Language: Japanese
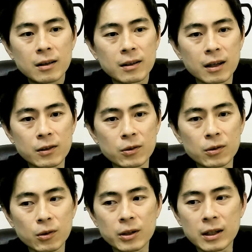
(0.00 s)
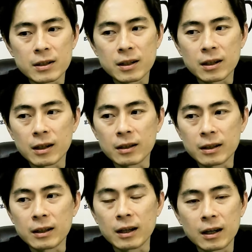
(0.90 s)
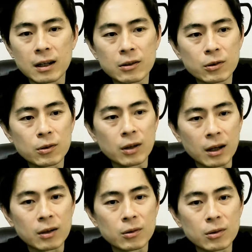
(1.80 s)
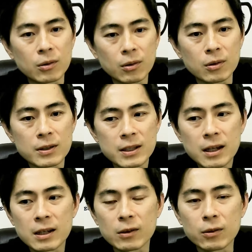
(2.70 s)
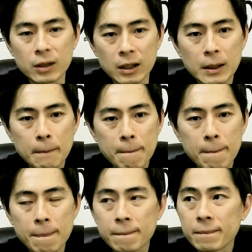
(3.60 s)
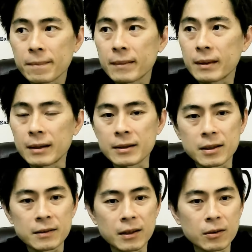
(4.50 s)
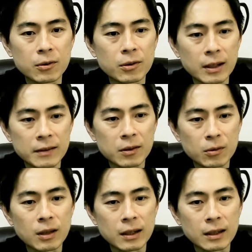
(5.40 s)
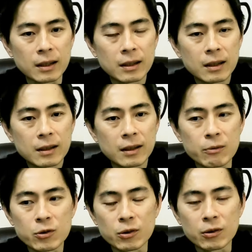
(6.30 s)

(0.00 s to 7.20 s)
権力の大きな力に抗うようなことをしないように、何かしら洗脳なり説得なり、刑務所の